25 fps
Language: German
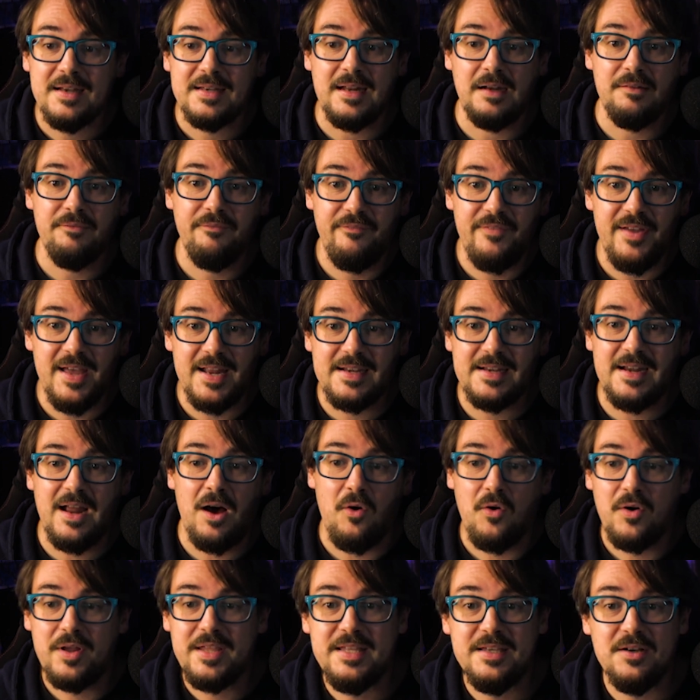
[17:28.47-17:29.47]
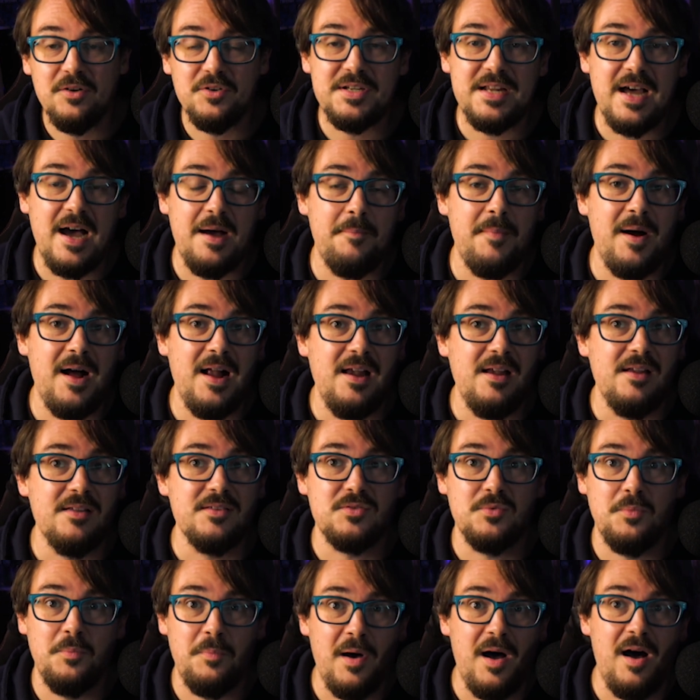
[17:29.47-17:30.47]
dann werden auch hier und da
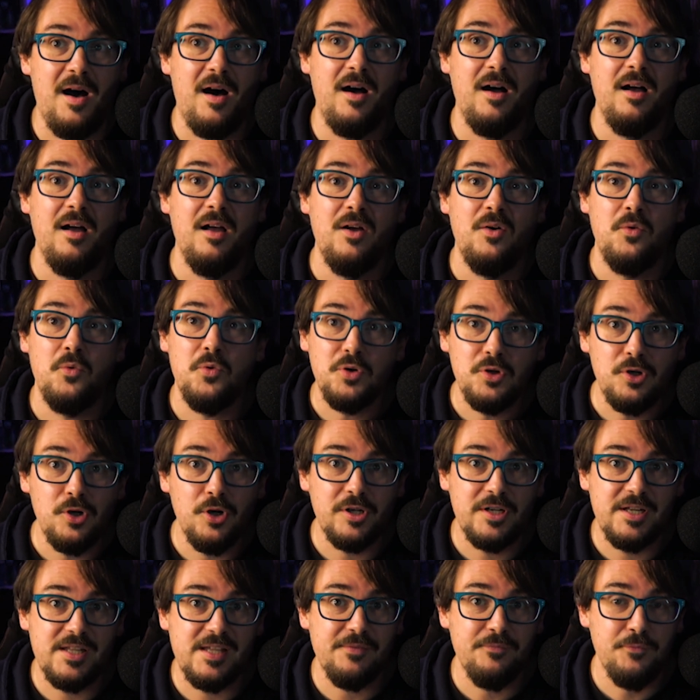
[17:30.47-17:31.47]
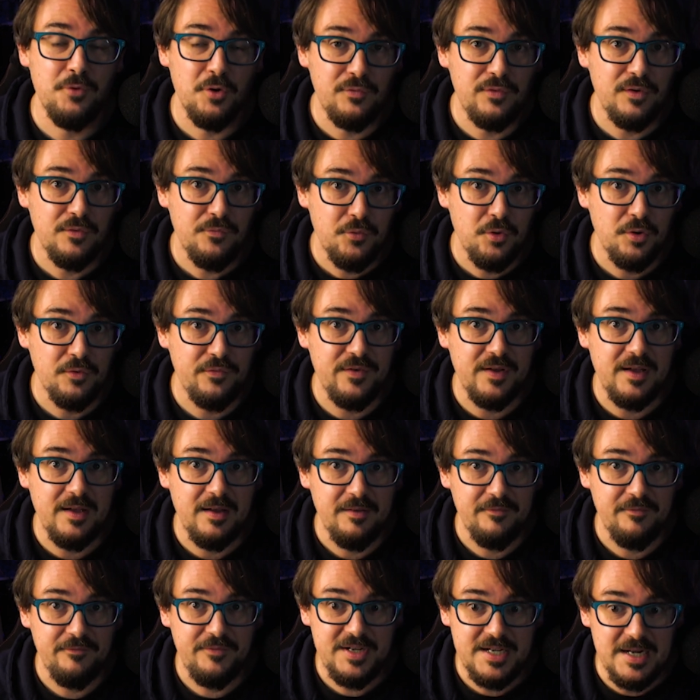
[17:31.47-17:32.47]
mal so ein paar unglückliche
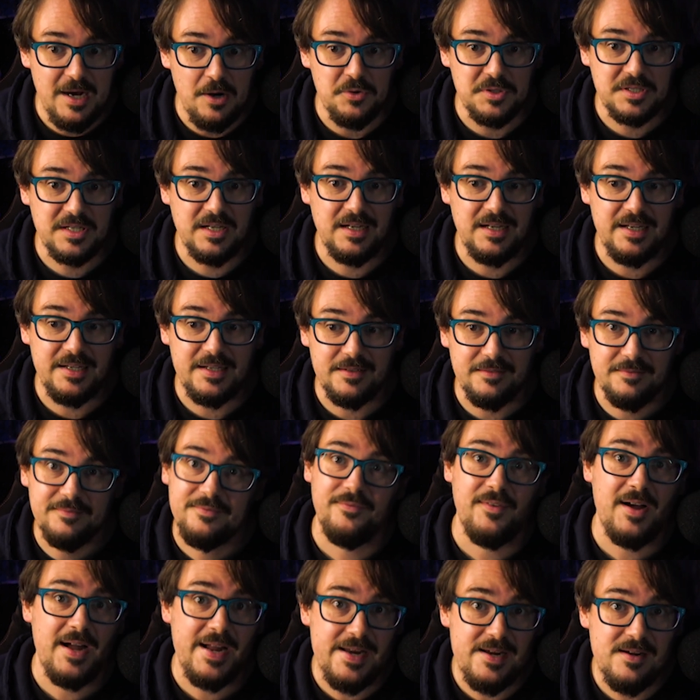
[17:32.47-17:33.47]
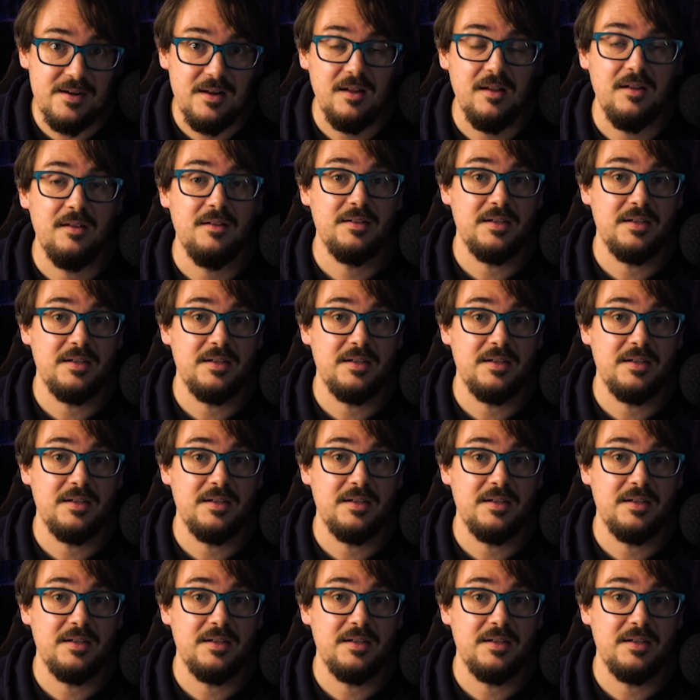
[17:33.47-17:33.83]
Würfelwürfe wieder ausgeglichen, weil,